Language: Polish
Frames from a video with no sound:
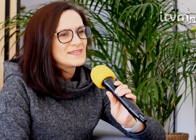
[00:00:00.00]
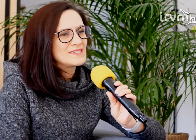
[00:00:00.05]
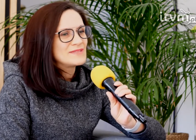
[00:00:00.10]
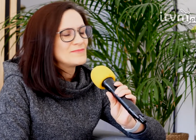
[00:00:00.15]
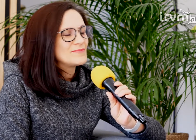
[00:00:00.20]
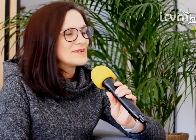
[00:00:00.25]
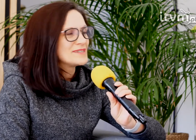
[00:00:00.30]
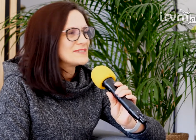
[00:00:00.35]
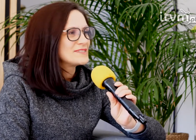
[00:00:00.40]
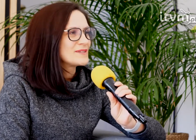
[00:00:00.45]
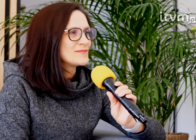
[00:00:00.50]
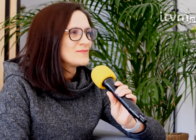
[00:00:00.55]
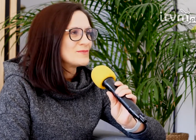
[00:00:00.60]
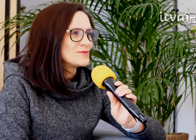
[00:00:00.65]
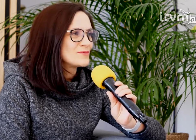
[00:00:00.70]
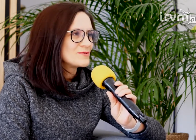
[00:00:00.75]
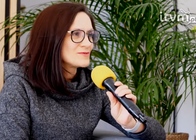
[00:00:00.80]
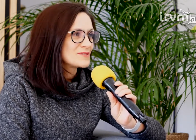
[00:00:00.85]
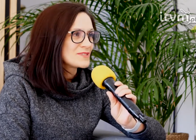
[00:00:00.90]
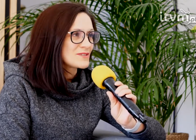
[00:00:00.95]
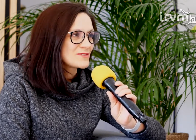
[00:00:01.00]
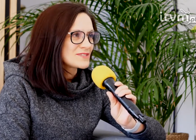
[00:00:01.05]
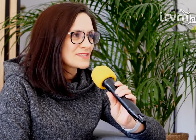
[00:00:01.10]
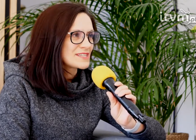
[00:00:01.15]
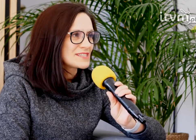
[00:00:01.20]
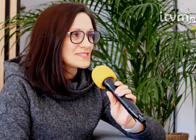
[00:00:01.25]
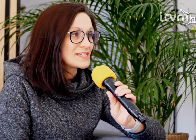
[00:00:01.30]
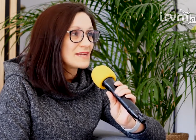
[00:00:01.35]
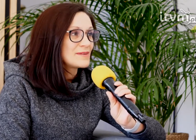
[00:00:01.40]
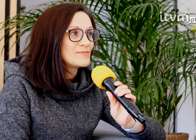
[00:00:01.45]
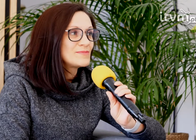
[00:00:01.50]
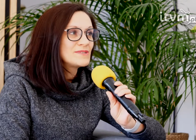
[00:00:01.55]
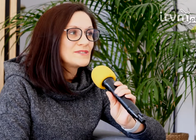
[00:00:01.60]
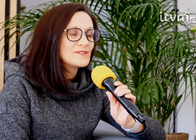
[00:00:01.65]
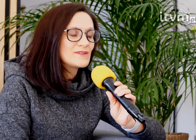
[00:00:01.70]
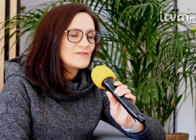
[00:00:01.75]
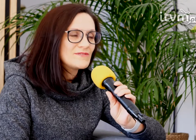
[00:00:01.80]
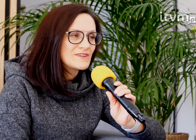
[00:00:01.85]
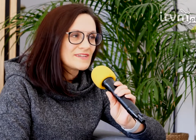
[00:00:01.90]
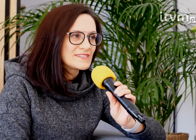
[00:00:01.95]
i będzie mógł zostać
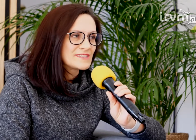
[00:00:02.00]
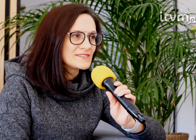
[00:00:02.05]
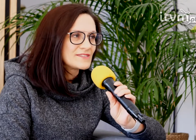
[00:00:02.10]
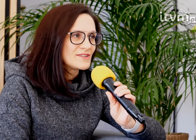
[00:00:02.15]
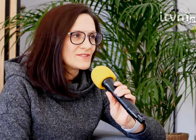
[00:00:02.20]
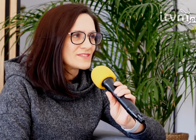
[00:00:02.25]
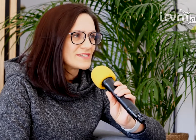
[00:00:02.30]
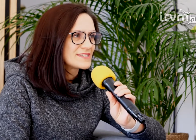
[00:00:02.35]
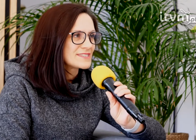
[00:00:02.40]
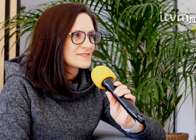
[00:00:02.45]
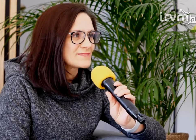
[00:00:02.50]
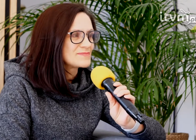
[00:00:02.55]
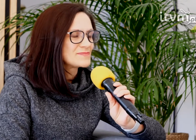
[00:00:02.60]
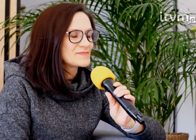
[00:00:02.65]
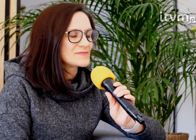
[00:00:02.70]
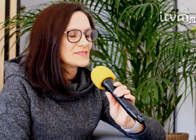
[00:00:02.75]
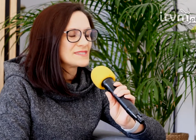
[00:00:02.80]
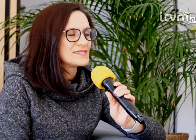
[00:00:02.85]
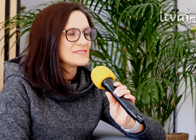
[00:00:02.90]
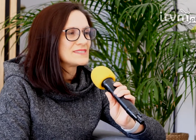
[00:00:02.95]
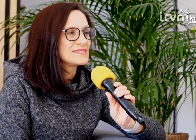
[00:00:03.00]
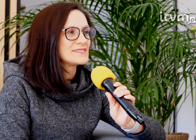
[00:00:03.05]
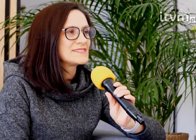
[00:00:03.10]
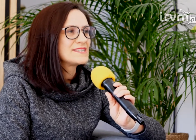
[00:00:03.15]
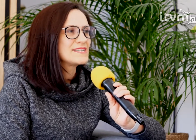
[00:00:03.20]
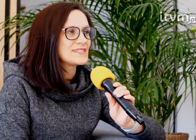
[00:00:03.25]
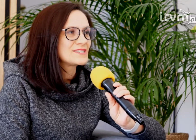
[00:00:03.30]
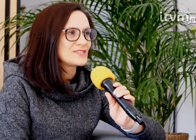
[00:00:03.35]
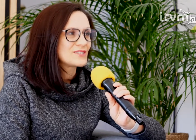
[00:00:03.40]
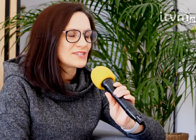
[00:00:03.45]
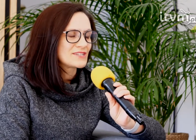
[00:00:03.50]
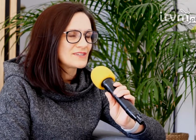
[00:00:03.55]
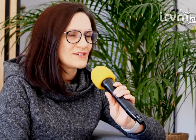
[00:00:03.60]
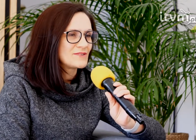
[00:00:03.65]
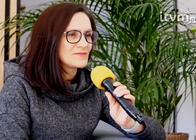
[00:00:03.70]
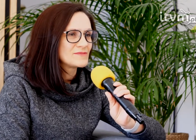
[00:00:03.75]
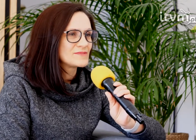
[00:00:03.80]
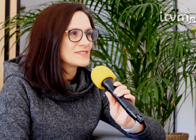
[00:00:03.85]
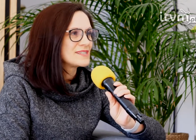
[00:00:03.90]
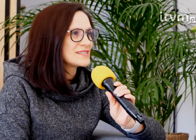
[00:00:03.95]
aplikowany do nas.
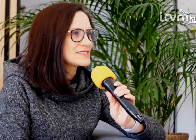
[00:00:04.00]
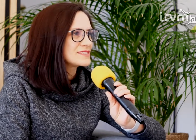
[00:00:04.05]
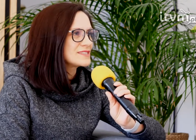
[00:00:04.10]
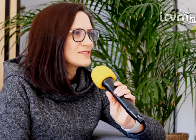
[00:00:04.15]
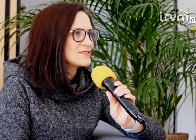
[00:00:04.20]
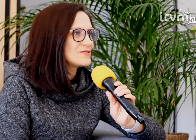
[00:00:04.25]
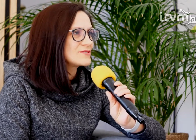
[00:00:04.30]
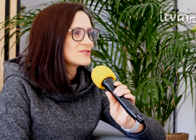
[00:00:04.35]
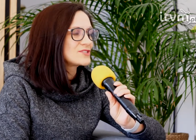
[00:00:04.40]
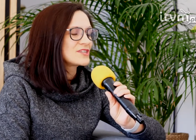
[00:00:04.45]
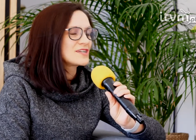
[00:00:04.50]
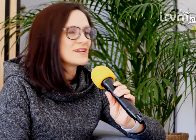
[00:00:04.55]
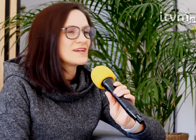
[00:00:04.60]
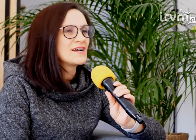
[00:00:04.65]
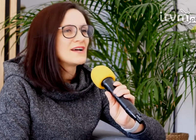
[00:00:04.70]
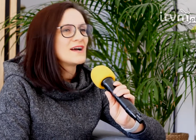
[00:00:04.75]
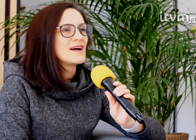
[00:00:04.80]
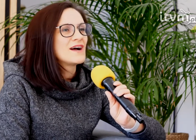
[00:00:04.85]
Dlaczego? Dlatego, że